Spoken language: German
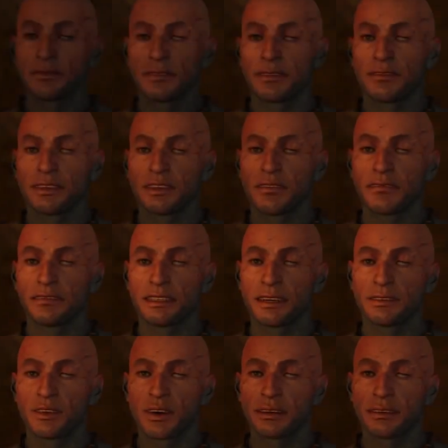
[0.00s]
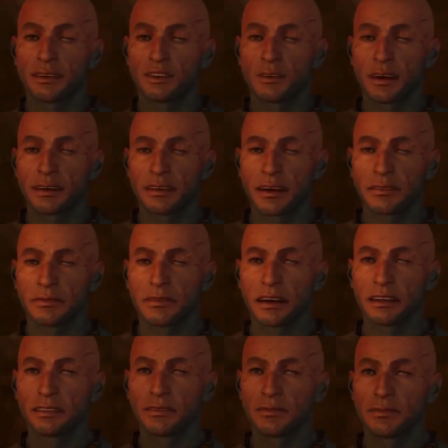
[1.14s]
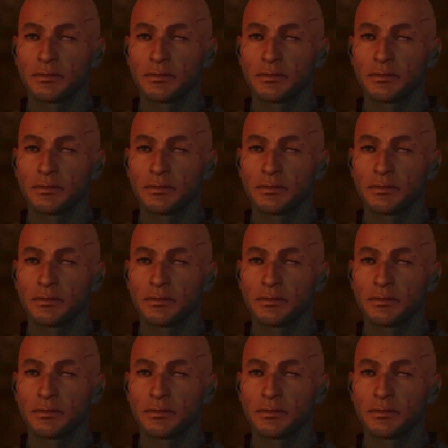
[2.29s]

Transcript: Ich hätte Quenty nie zu dem verdammten Ort schicken sollen.